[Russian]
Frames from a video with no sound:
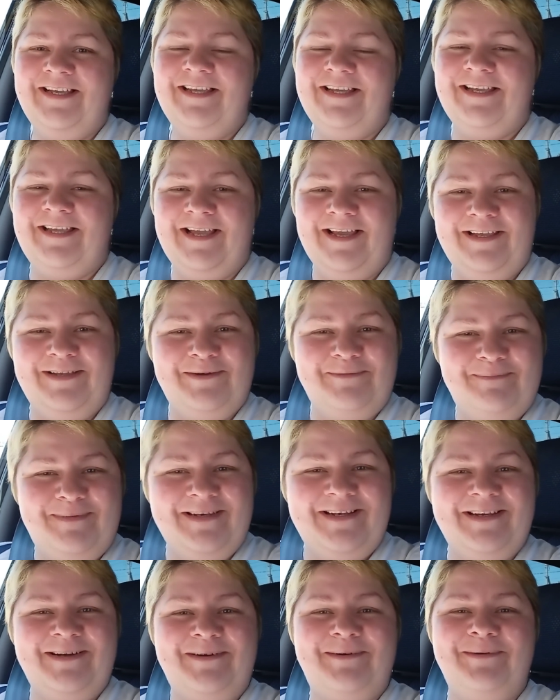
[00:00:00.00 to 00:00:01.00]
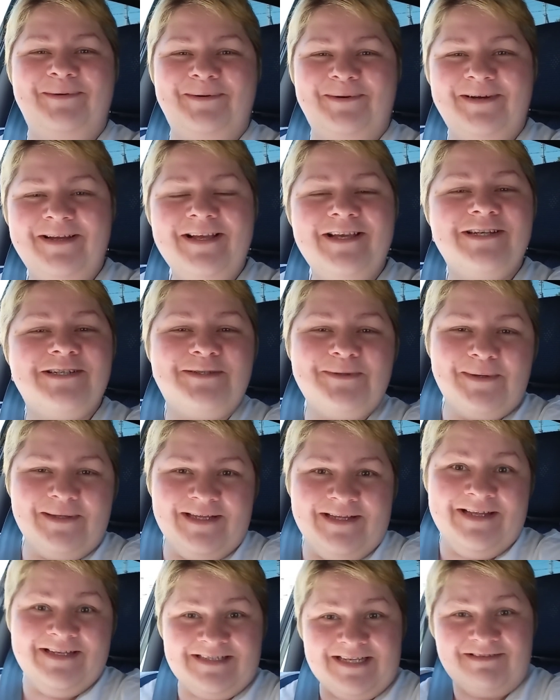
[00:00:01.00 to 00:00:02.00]
я ее берегу, жду,
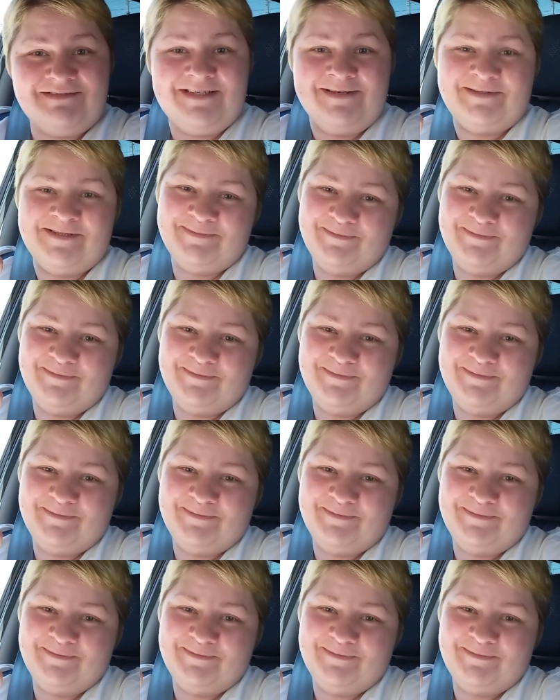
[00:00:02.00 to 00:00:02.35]
когда она совсем